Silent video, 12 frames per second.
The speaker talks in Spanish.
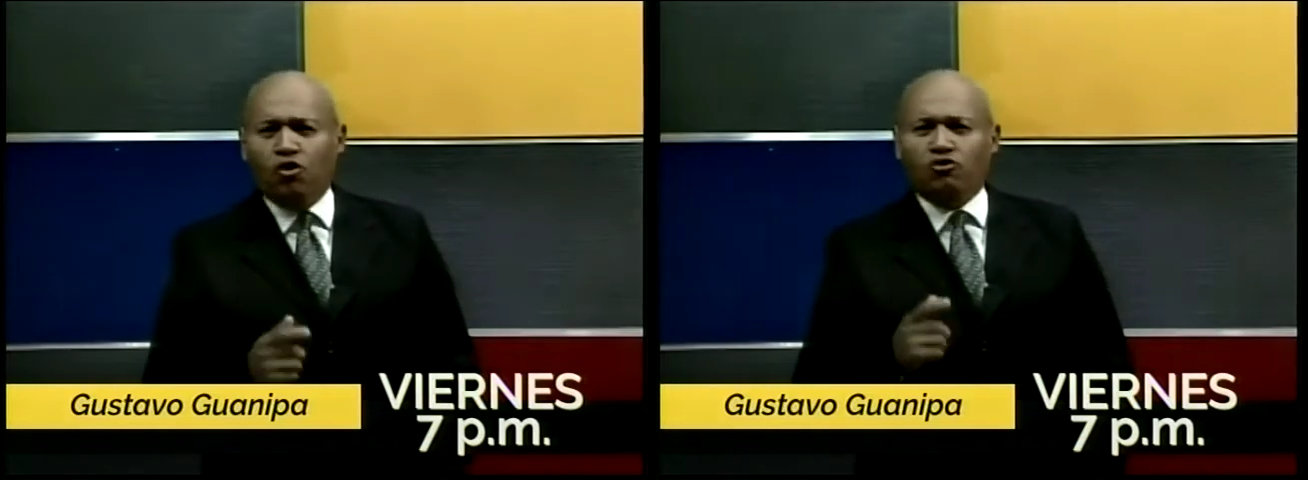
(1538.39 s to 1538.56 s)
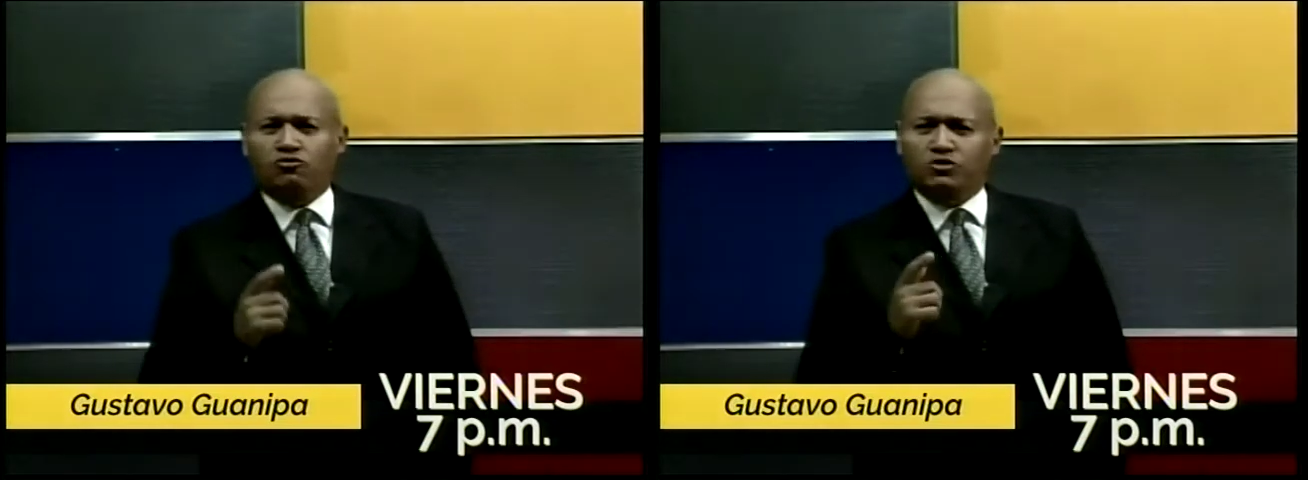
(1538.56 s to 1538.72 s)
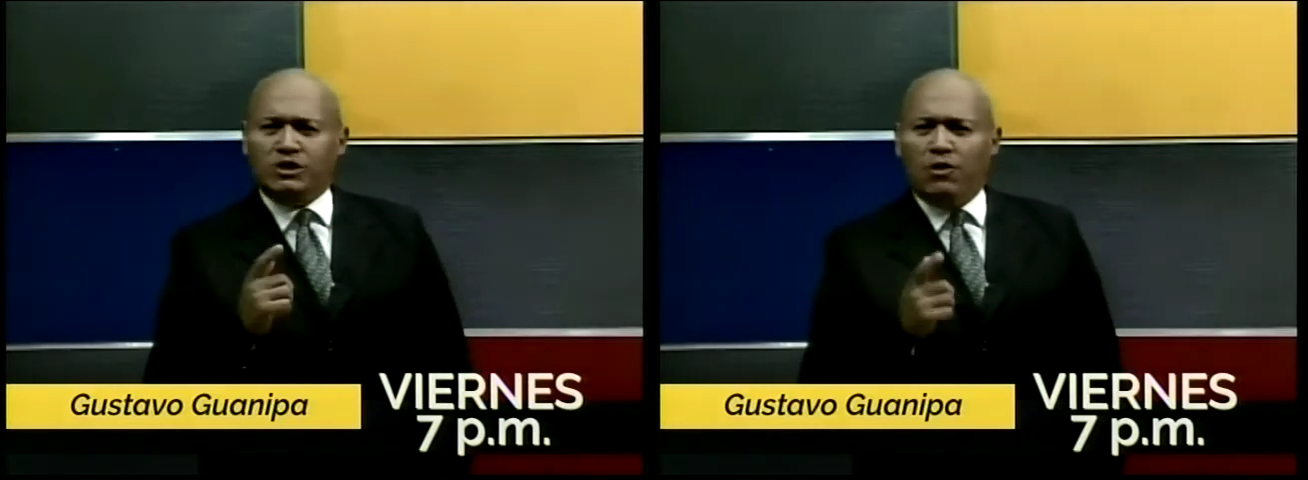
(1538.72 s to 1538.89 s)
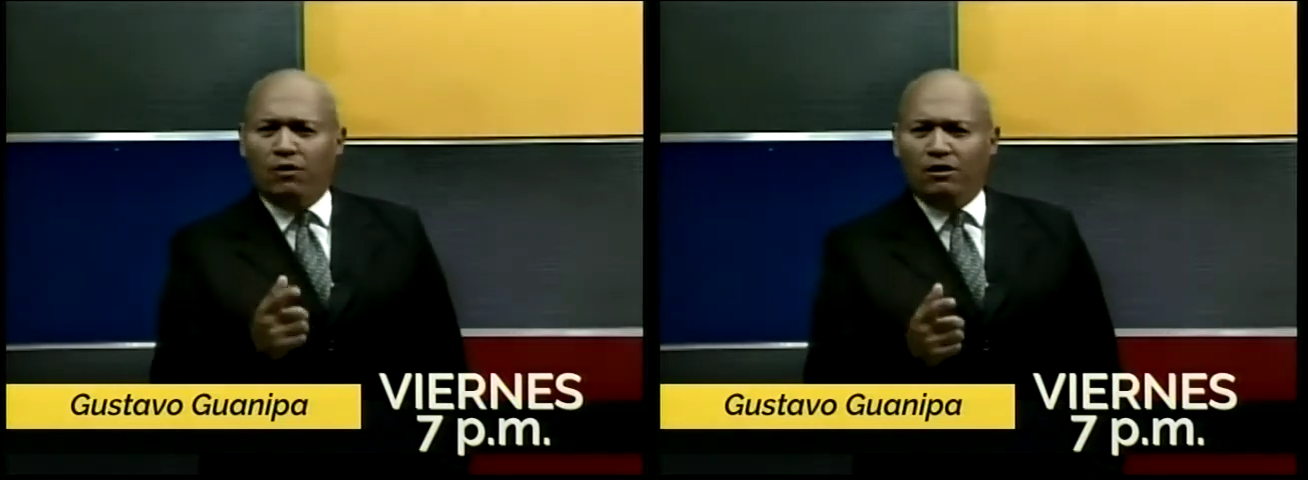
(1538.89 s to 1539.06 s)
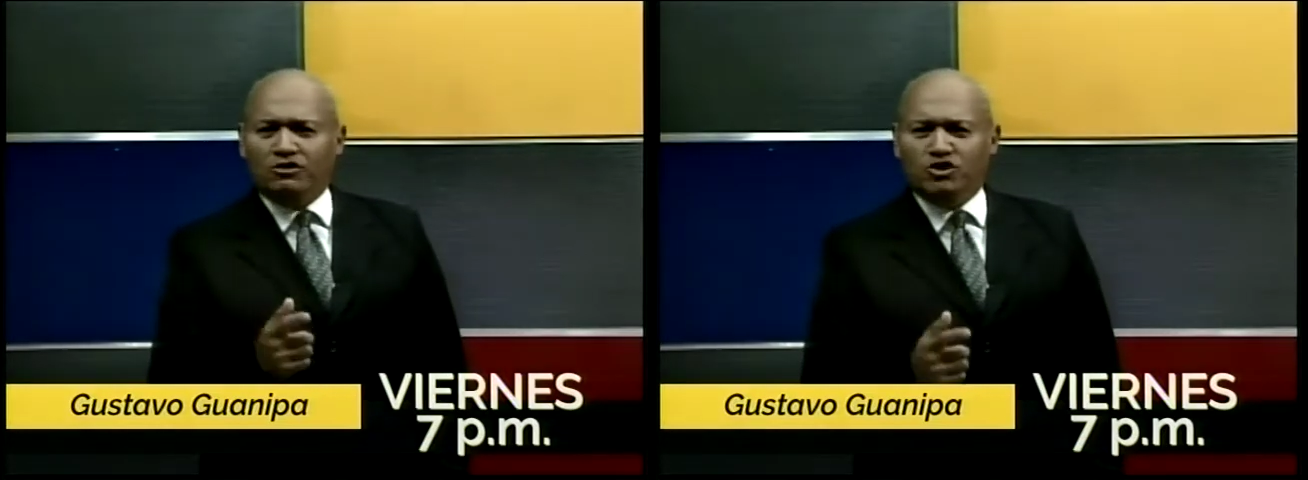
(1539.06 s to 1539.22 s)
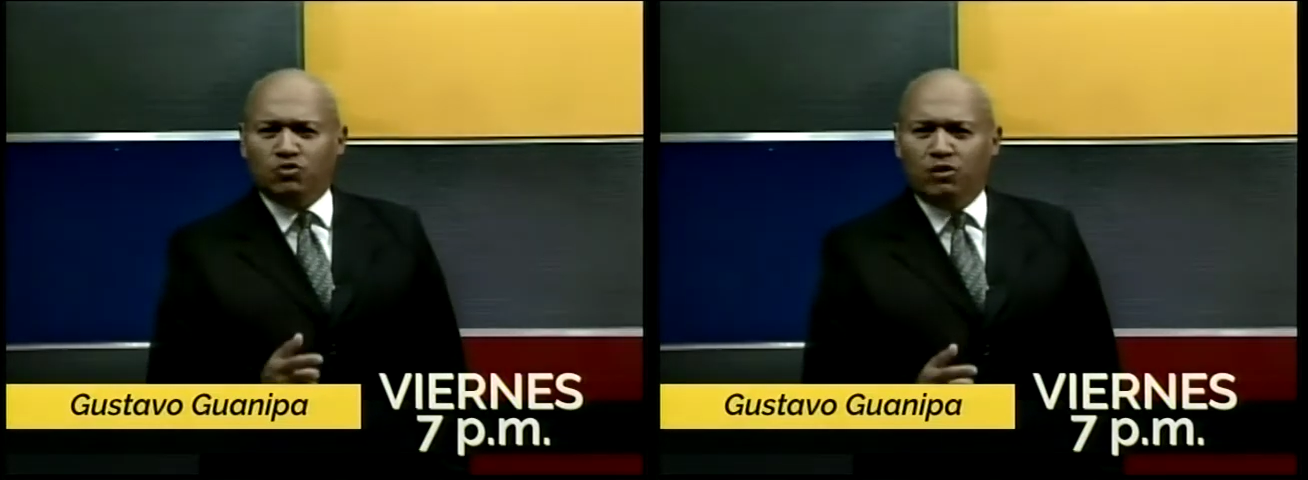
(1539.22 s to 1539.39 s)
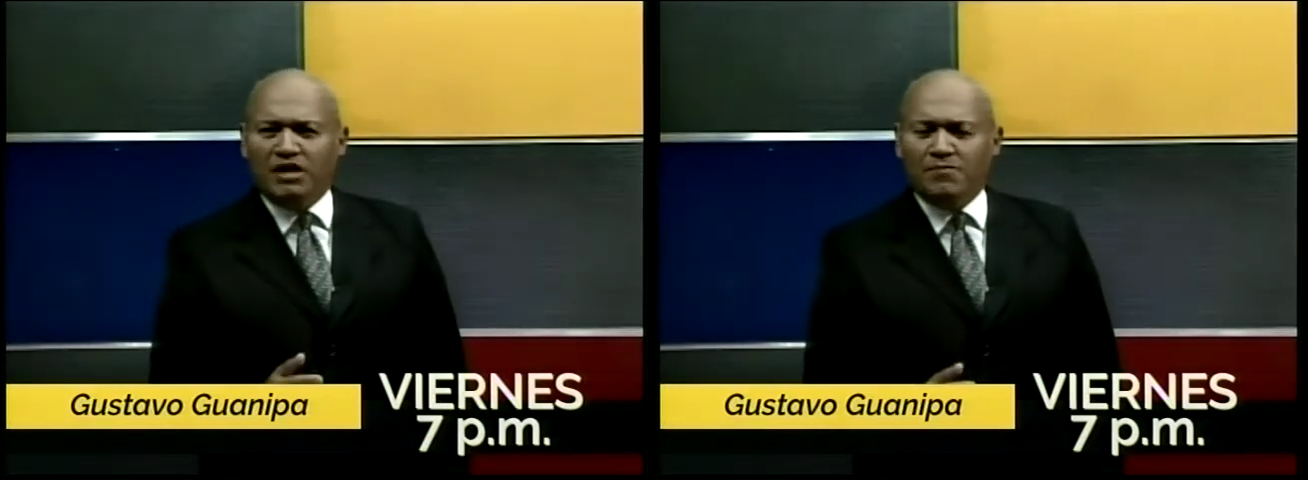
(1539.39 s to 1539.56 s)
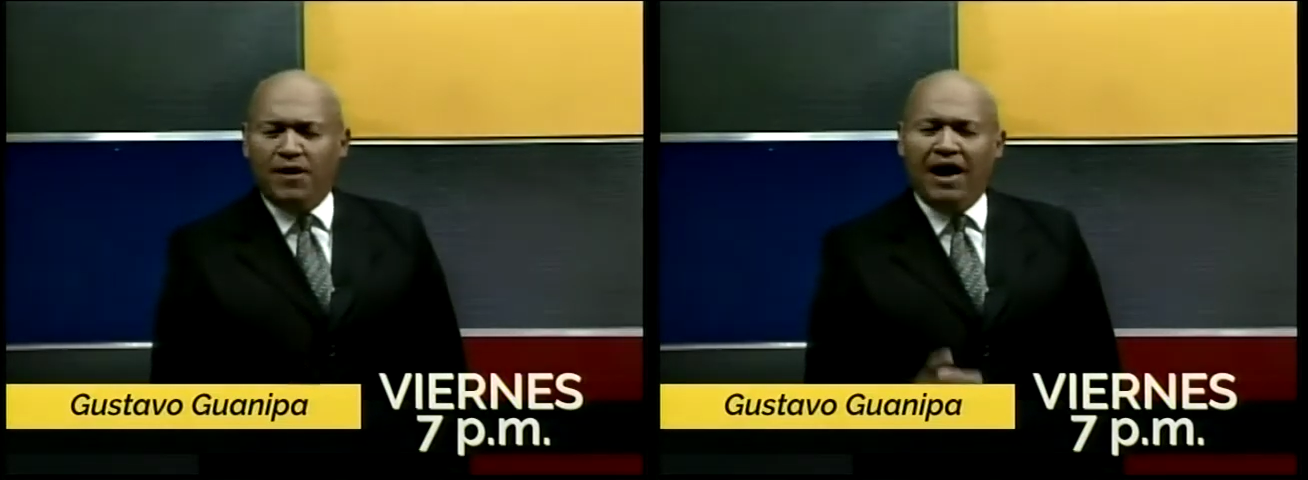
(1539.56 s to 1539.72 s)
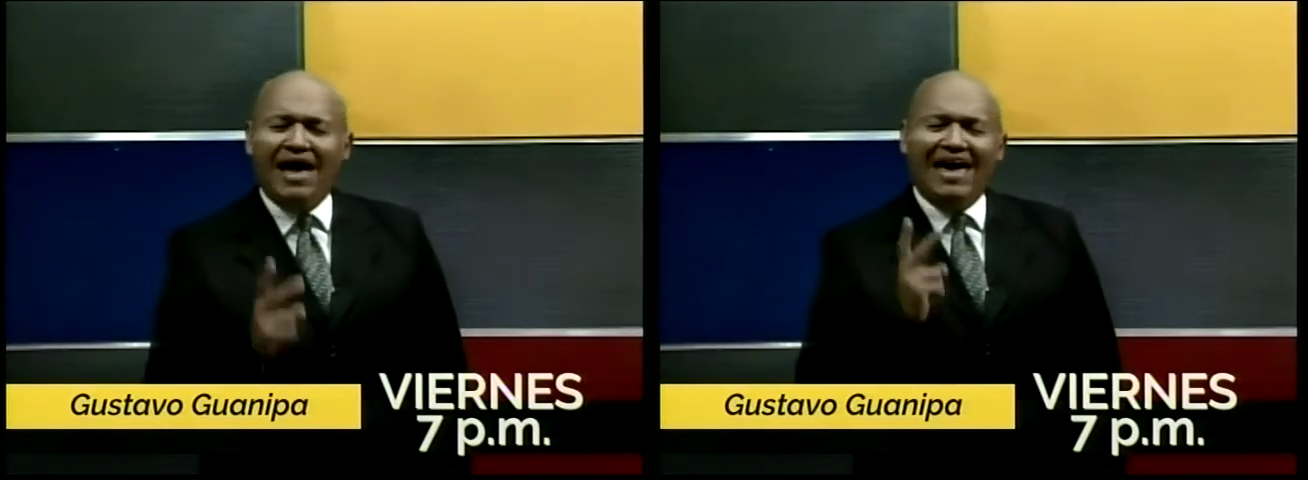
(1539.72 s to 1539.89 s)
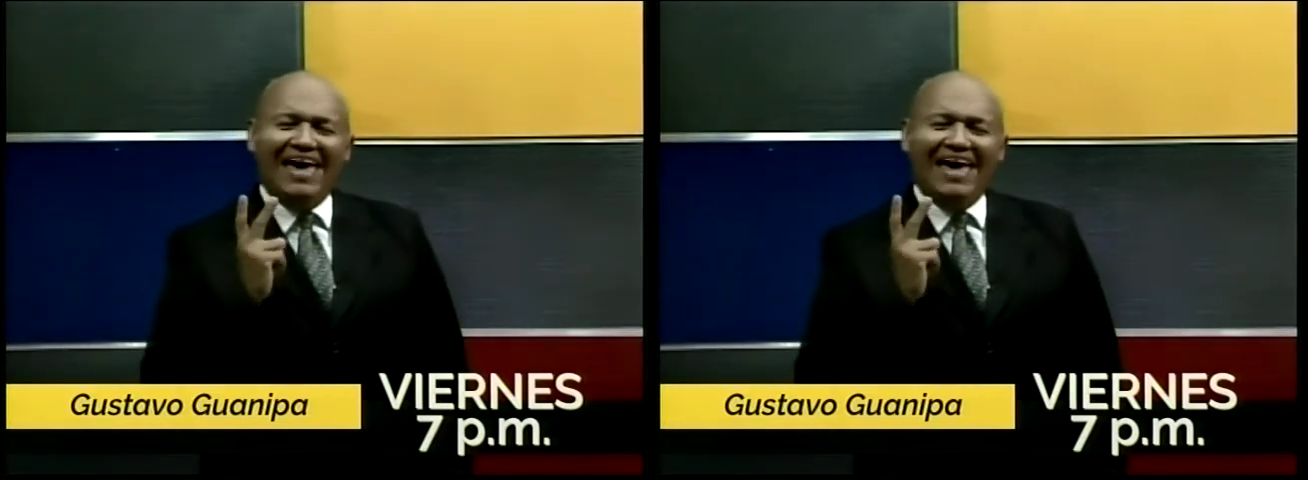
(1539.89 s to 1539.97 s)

Gustavo Alonso Guanipa,